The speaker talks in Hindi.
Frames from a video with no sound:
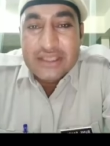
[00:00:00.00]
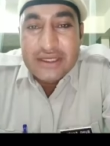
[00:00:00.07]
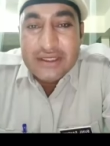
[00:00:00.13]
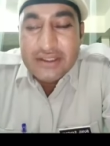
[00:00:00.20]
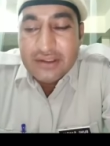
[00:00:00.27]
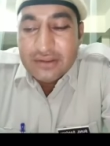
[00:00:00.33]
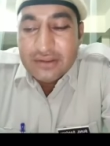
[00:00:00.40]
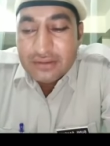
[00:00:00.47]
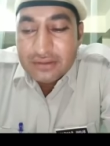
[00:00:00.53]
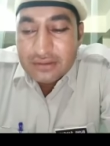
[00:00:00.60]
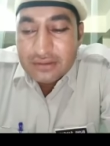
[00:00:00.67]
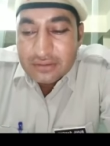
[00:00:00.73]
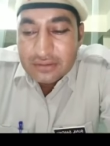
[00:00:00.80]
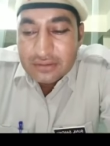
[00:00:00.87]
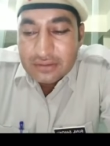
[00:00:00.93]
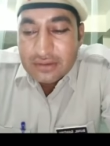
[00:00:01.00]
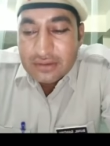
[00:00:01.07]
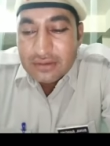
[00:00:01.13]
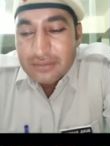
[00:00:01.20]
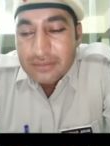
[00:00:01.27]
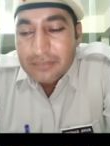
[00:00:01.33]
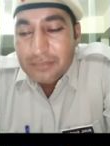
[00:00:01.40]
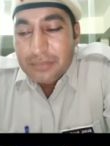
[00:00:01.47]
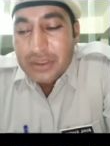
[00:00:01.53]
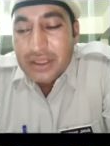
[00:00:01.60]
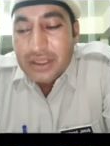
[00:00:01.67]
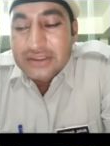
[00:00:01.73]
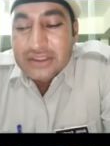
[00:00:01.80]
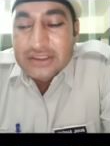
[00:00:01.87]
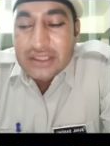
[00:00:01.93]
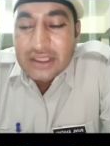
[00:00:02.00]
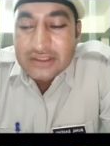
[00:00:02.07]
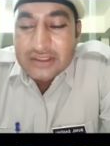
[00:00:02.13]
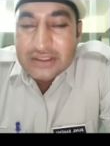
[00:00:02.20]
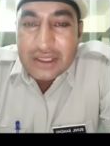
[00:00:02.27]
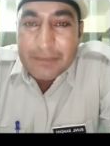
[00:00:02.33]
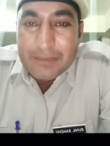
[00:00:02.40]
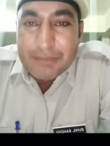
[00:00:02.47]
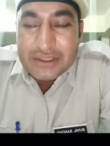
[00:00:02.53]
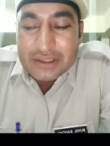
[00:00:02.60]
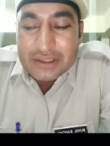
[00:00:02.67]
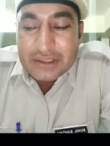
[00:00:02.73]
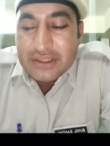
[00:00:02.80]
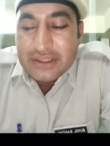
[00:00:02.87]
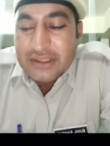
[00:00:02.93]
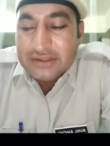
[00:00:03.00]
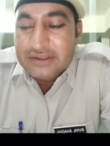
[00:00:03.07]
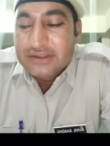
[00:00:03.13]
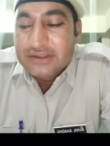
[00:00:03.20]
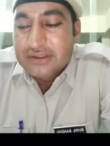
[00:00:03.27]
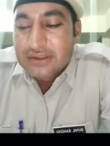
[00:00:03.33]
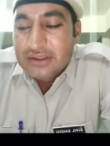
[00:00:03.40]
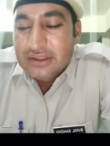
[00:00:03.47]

साइड पाँच हज़ार शराब पीकर दस